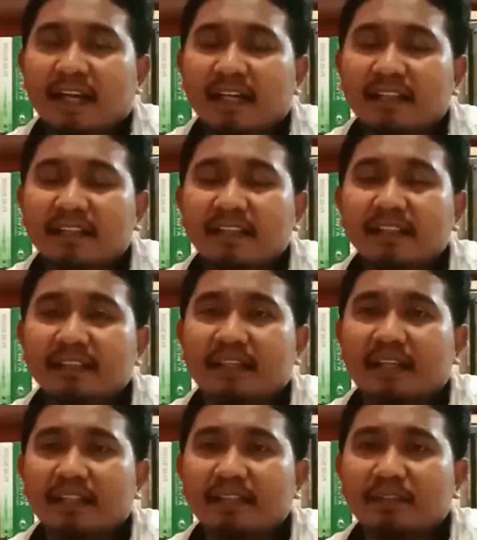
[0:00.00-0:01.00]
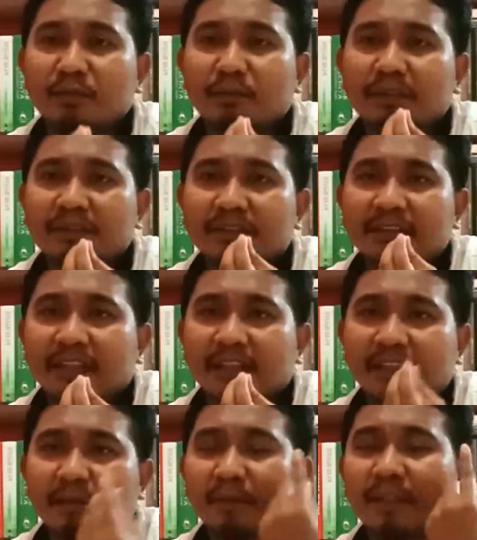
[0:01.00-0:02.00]
hatinya itu
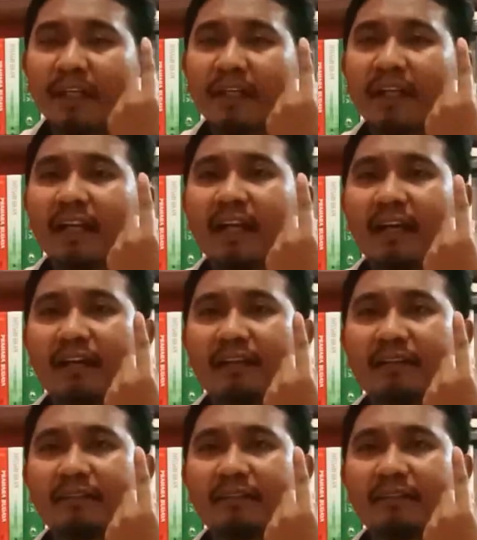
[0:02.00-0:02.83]
mencintai kebenaran al-haq.